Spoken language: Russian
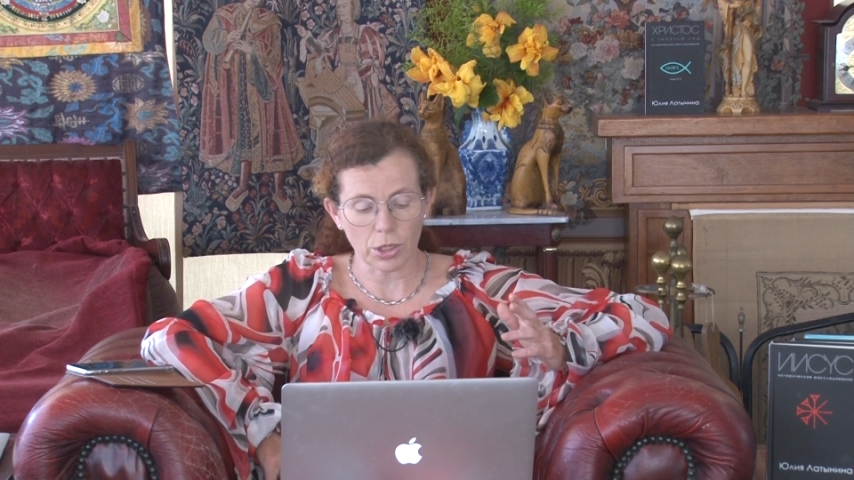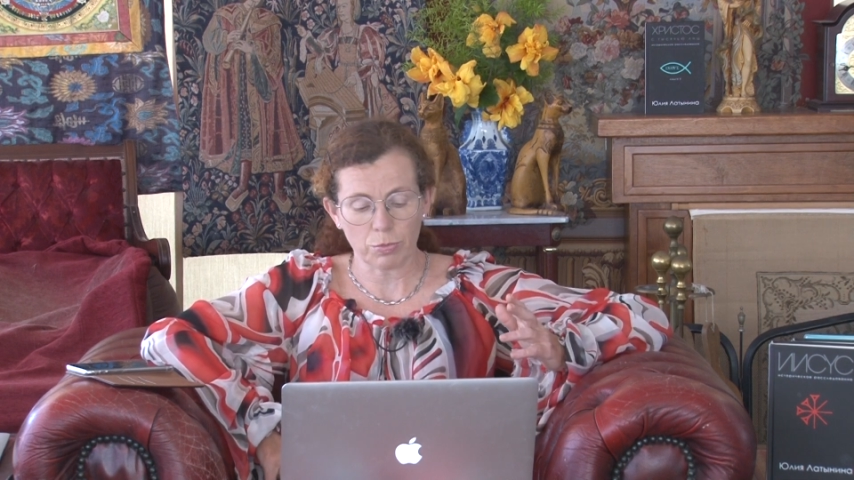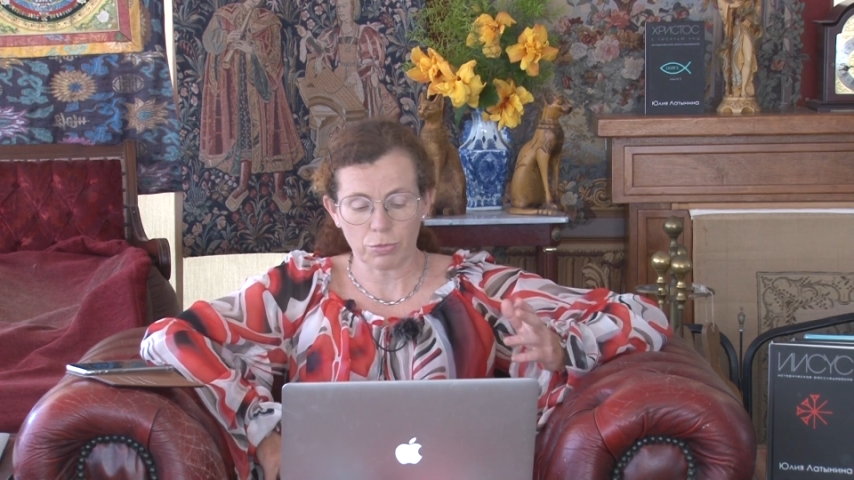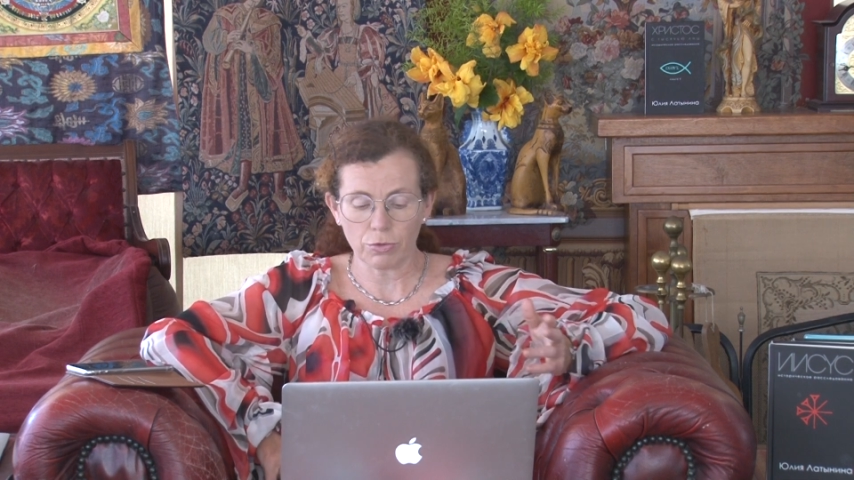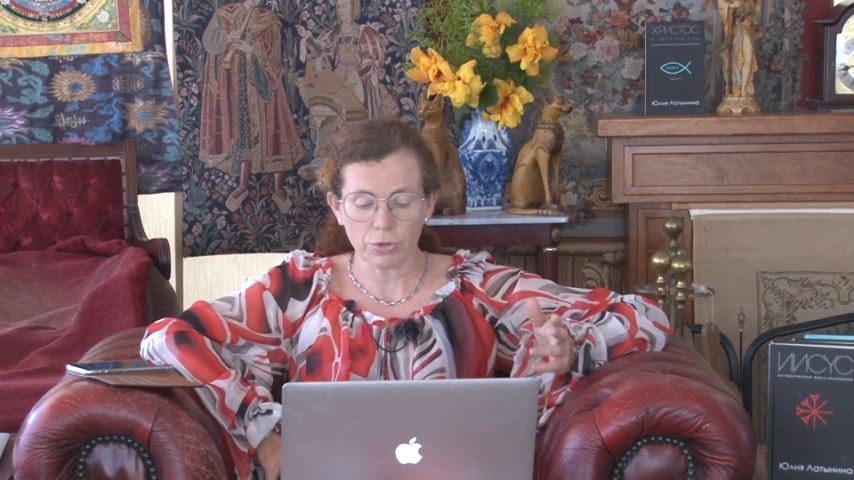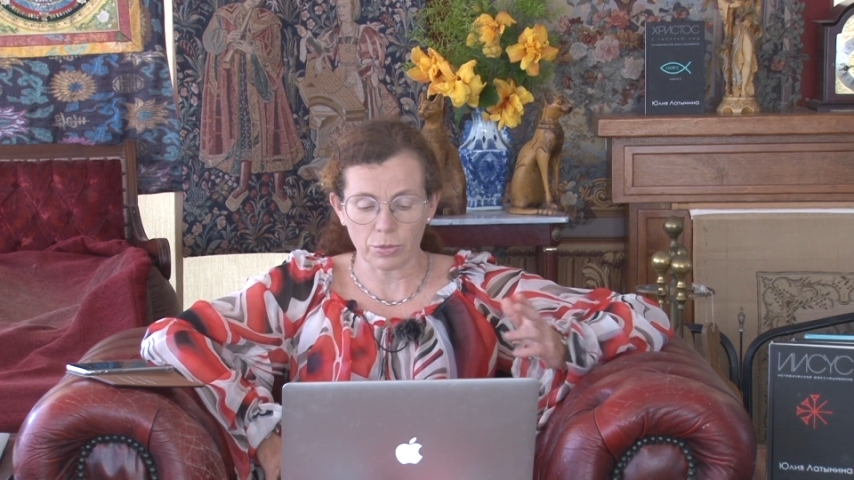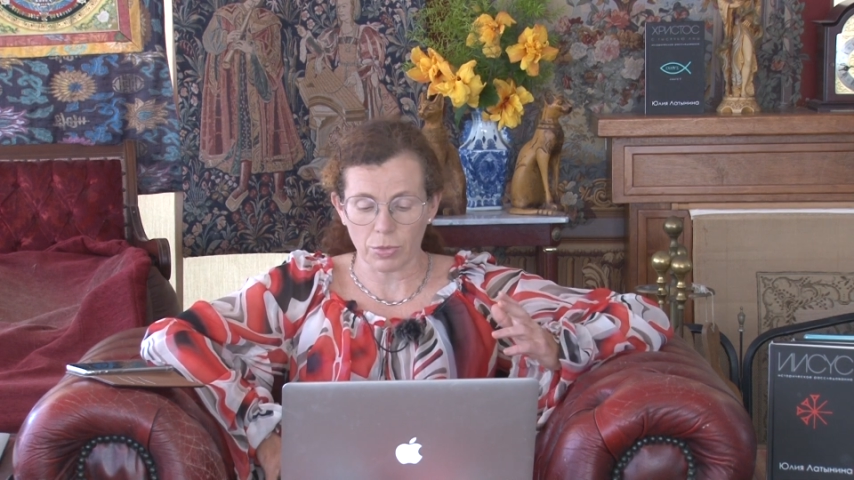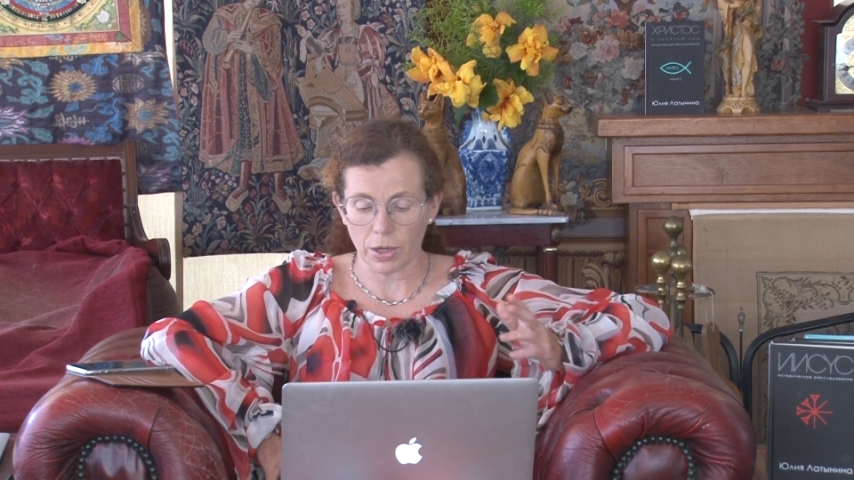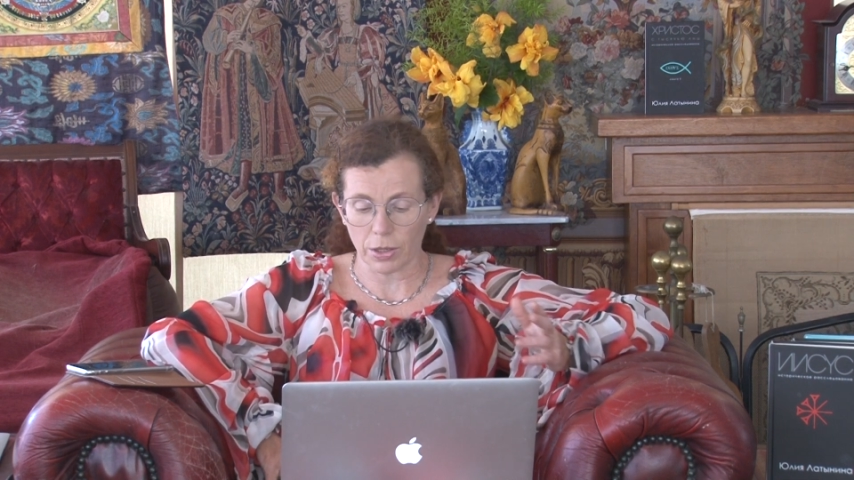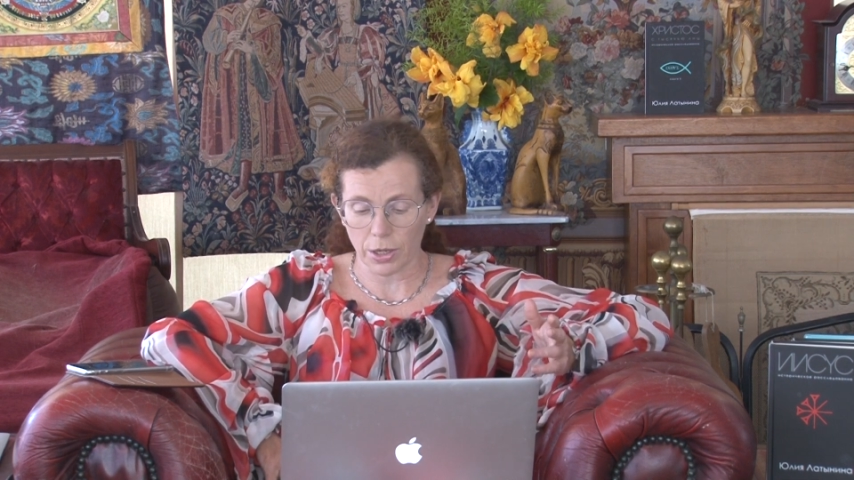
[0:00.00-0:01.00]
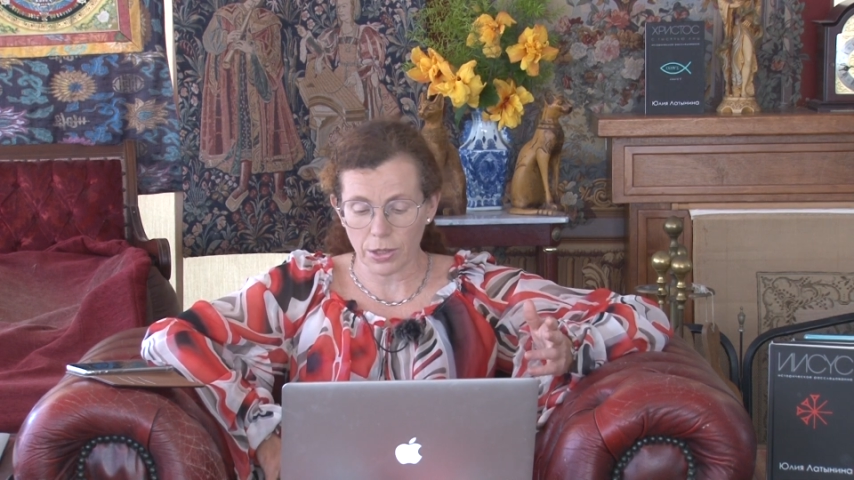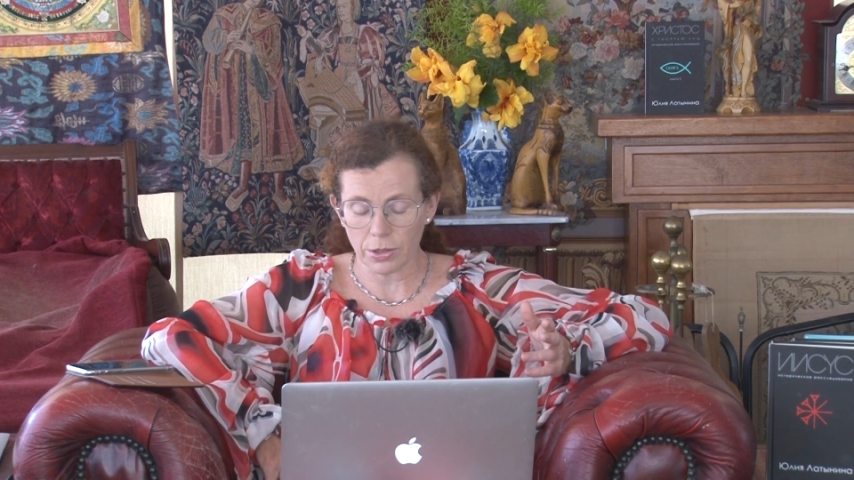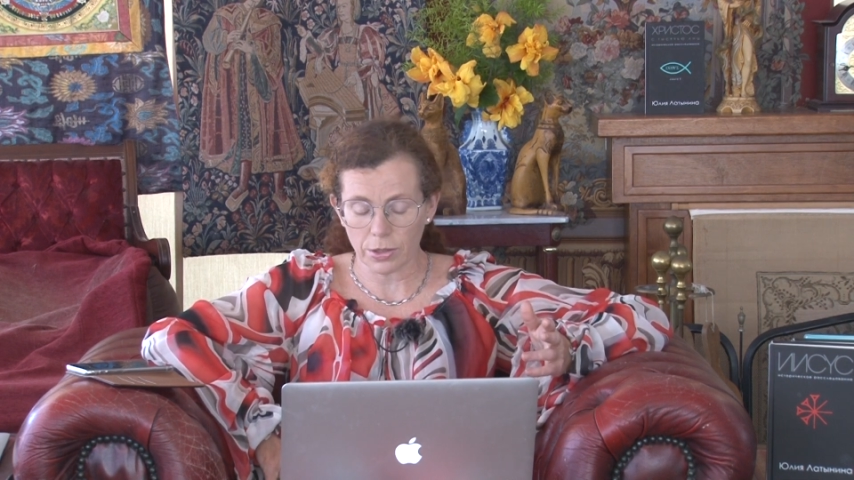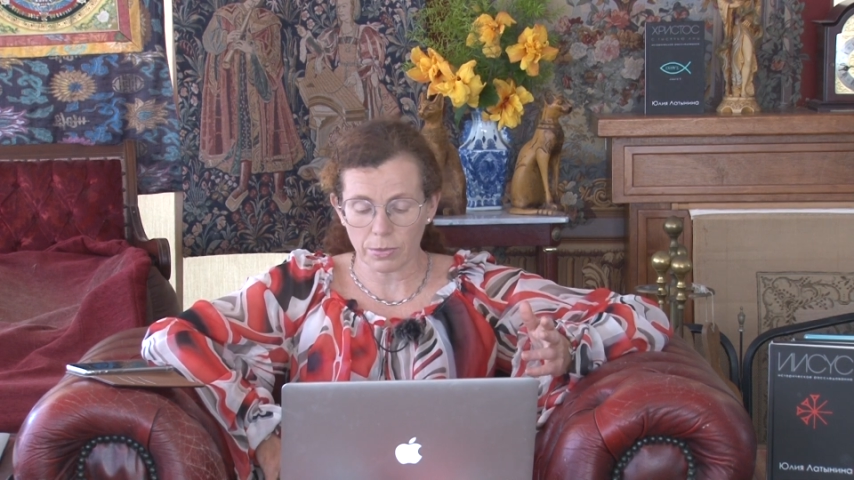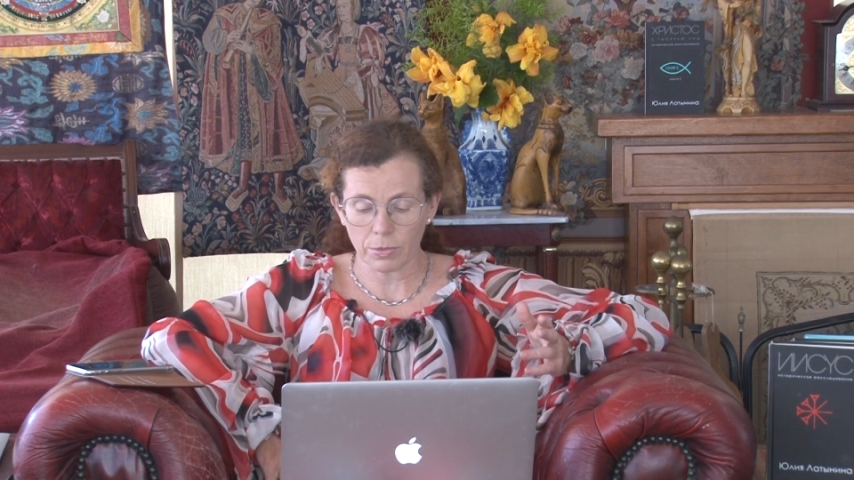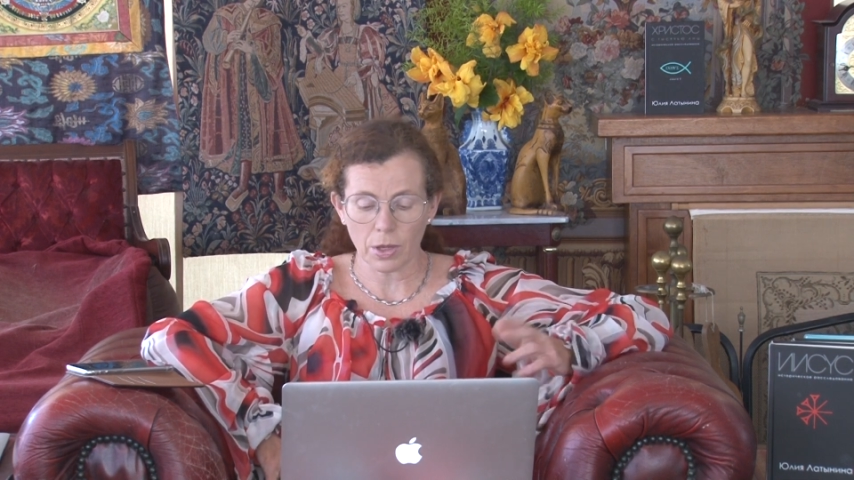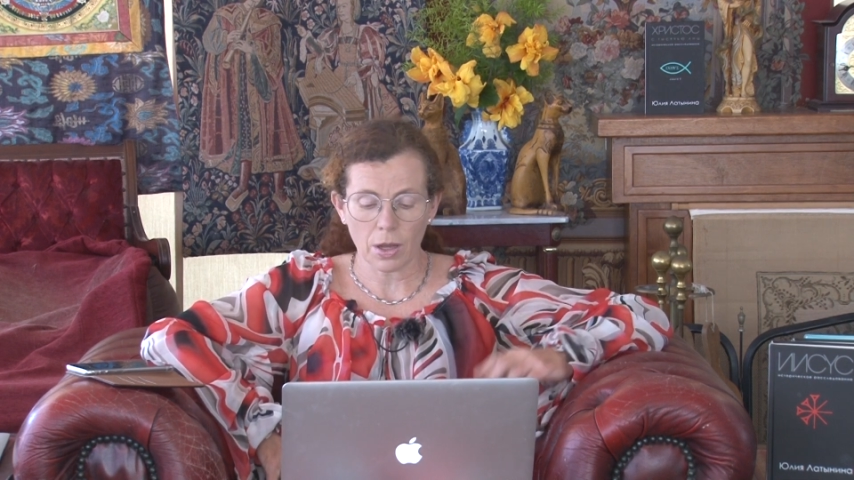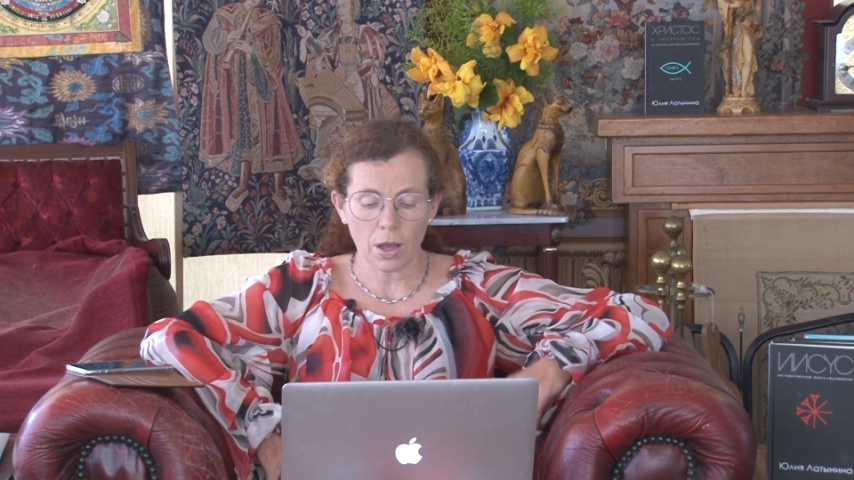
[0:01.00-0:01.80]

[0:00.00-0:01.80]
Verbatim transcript: или поваром и охранником,